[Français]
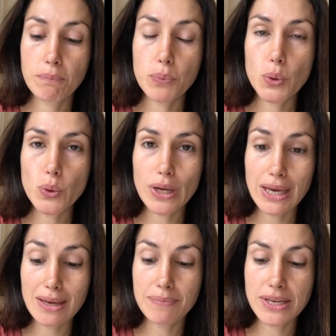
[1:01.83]
pure
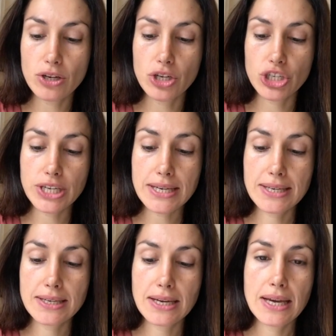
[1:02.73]
et biologique,
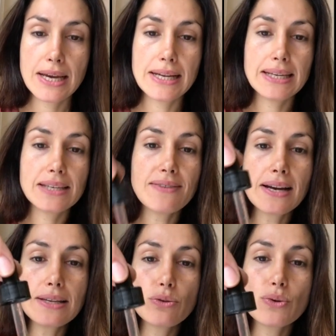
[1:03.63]

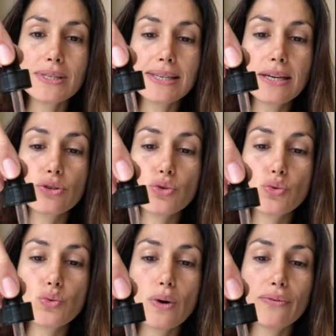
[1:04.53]
l'équivalent d'un 5
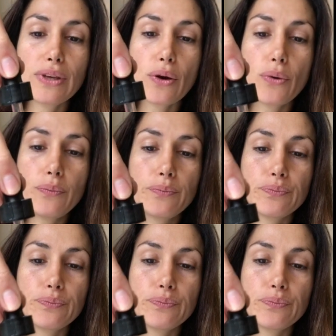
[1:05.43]
sous environ,